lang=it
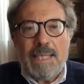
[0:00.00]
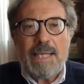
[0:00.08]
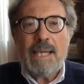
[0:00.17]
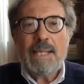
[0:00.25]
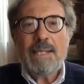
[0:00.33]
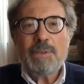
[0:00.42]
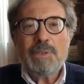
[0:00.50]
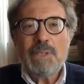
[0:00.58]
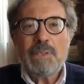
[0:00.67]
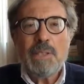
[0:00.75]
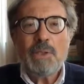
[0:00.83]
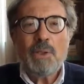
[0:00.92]
Ieri ho
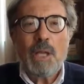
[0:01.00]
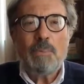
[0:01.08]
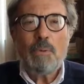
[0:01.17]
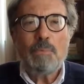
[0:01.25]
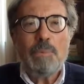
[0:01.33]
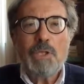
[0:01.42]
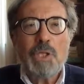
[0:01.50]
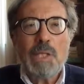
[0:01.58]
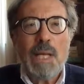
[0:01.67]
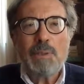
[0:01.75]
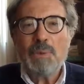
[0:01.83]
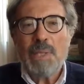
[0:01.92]
sentito la
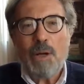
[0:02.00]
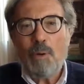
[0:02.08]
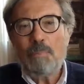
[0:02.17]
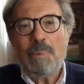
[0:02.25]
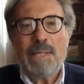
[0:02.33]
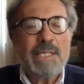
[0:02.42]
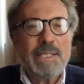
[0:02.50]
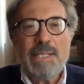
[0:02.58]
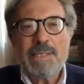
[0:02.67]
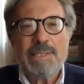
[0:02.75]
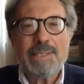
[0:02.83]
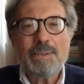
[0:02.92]
pubblicità di una compagnia
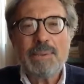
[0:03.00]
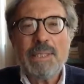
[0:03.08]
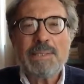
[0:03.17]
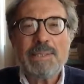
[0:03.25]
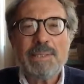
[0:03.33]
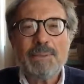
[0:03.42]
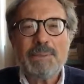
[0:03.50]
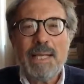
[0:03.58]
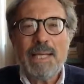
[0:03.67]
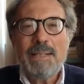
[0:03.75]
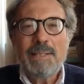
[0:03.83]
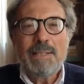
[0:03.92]
di
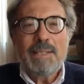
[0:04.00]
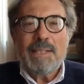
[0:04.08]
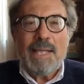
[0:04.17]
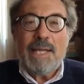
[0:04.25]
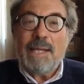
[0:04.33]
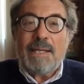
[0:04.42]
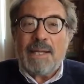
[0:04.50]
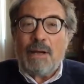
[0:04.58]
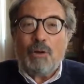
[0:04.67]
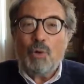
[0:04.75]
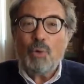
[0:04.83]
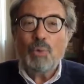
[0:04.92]
assicurazione che
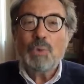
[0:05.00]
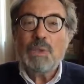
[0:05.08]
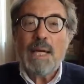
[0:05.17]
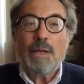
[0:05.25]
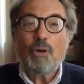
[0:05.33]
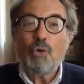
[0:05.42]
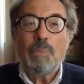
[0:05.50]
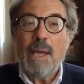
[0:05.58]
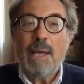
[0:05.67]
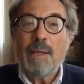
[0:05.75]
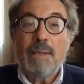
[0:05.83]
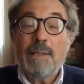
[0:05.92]
racconta
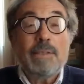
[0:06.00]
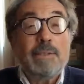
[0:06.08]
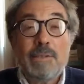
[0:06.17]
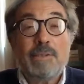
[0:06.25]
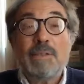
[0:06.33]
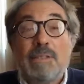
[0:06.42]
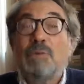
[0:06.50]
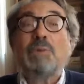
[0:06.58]
come eh,